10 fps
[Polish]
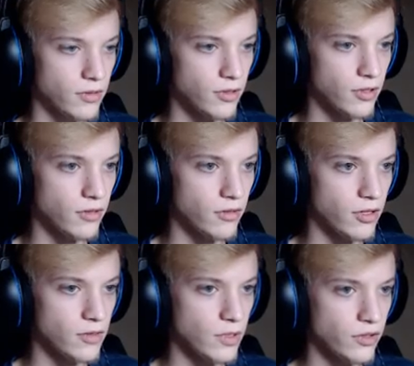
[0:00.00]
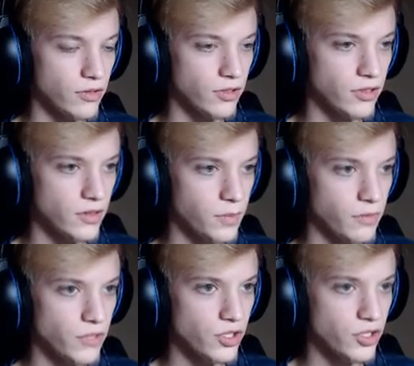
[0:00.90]
Error animatronik jest w
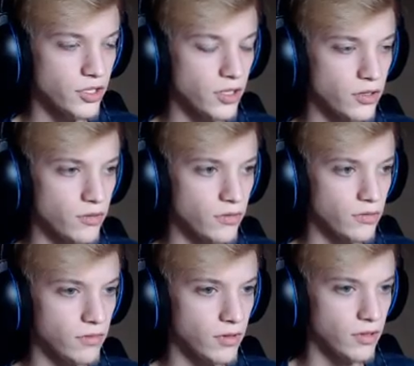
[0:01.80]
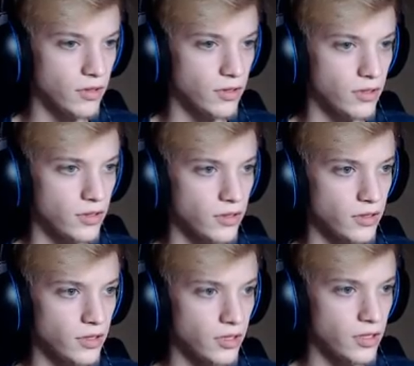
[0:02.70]
pomieszczeniu
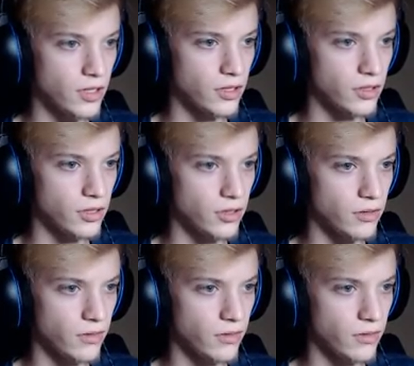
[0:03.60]
jadalni.